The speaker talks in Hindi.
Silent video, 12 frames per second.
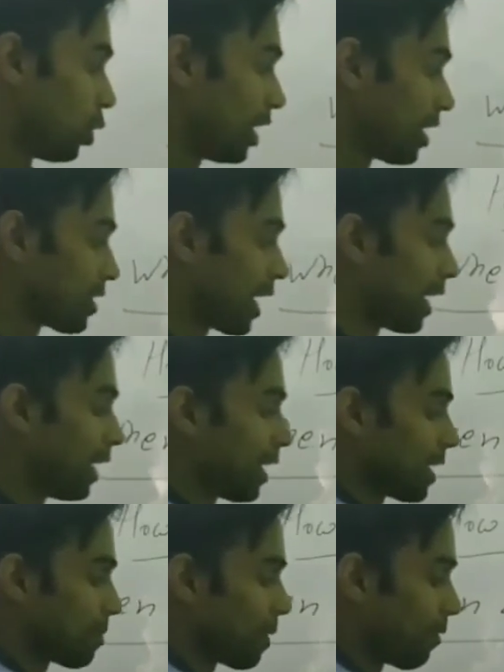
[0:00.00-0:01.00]
क्योंकि
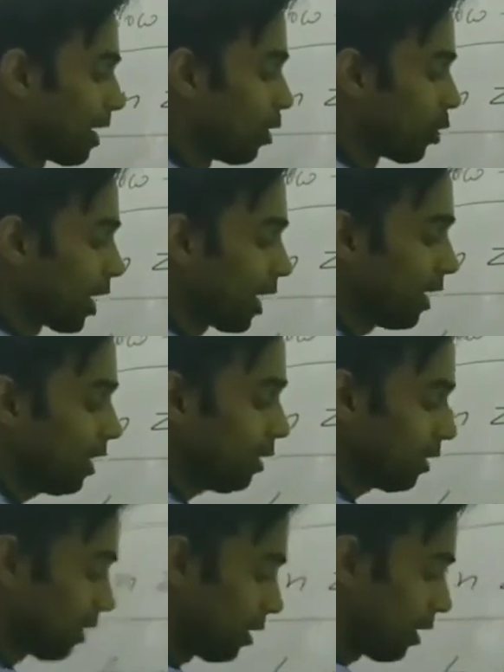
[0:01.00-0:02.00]
सेकंड केस में वैल्यू क्या
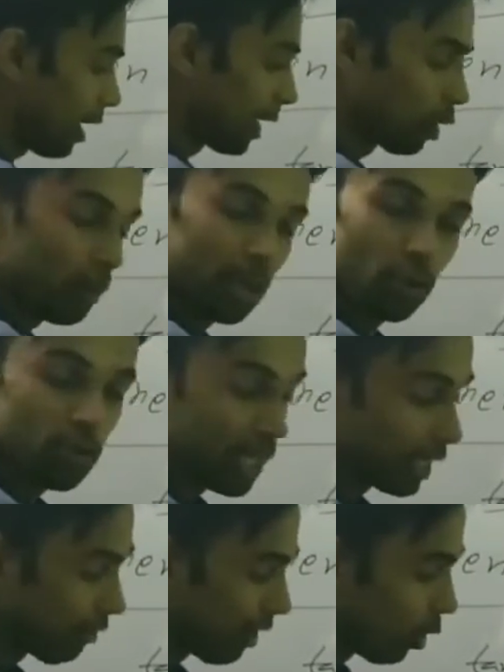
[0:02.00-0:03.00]
आई आर्ग्यूमेंट ऑफ
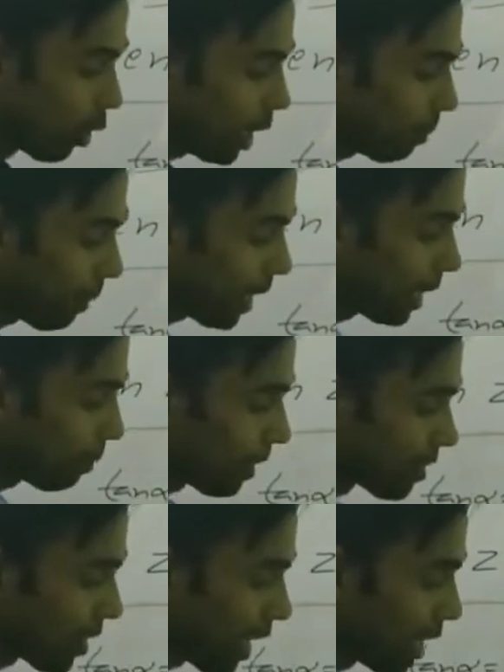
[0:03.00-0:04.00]
जेड की वैल्यू आई पाई
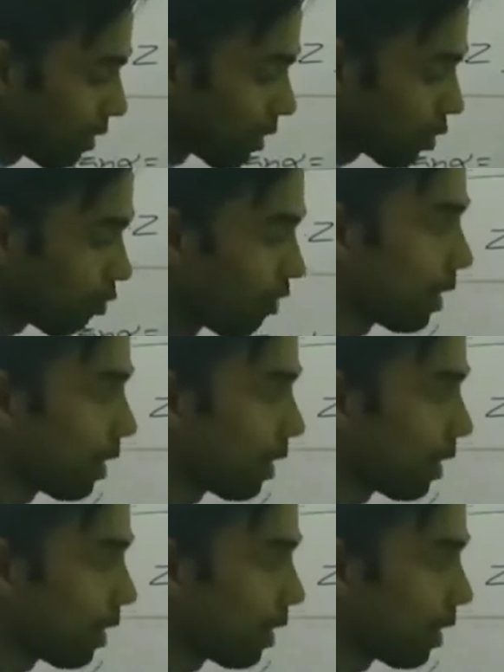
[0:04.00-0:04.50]
प्लस टेन इनवर्स